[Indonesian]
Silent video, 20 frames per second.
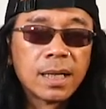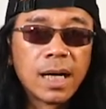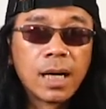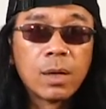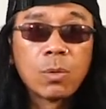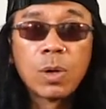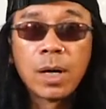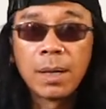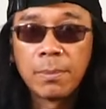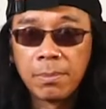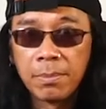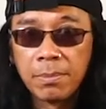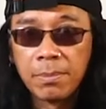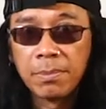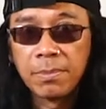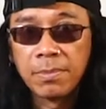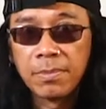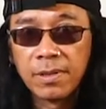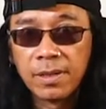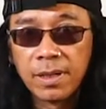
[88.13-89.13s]
awam.
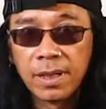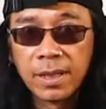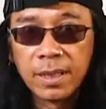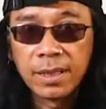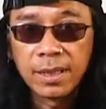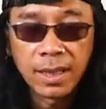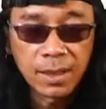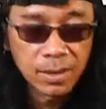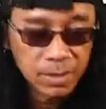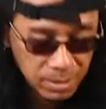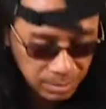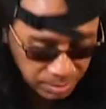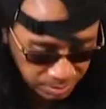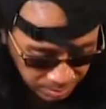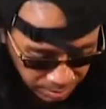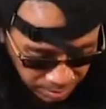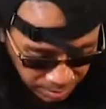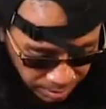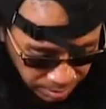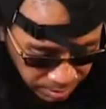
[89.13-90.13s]
Right? Kalau
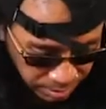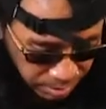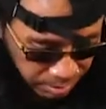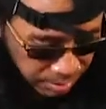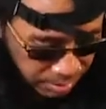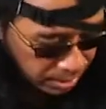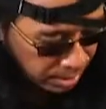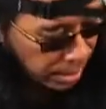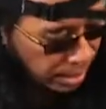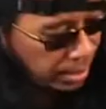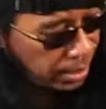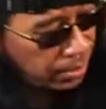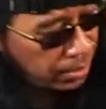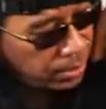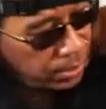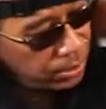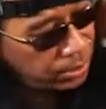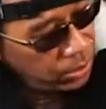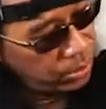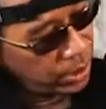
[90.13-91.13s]
kayak
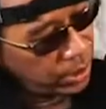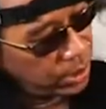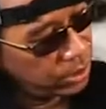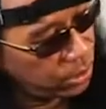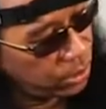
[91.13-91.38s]
gue tunjukin